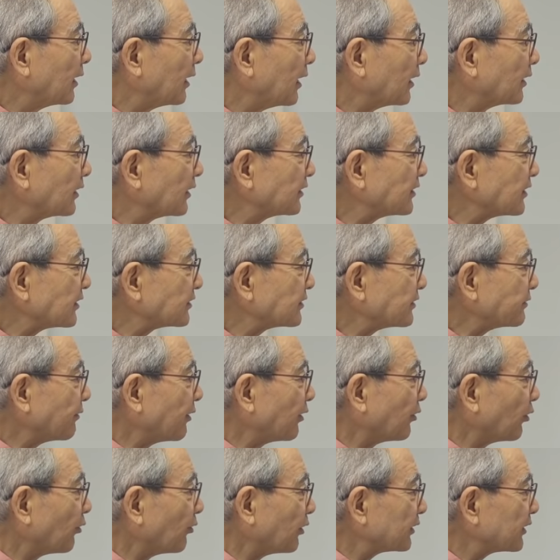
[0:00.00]
あなた
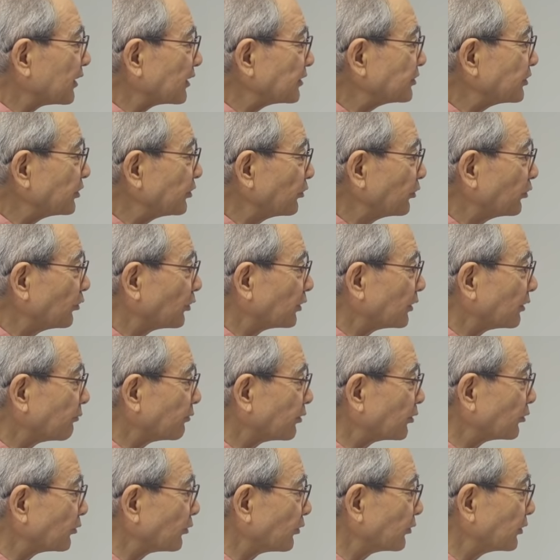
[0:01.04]
様を私のような
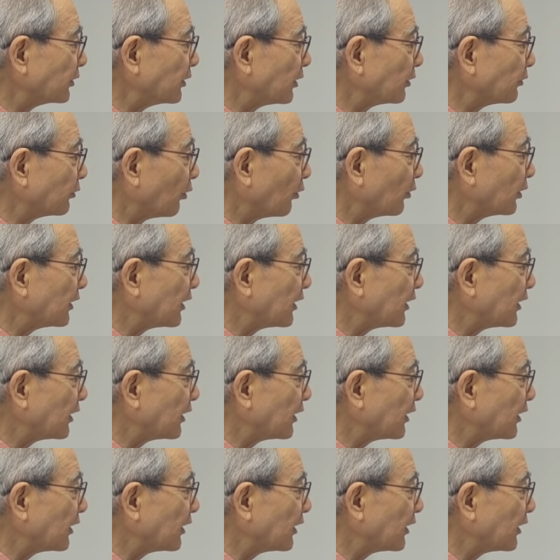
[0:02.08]
者の家の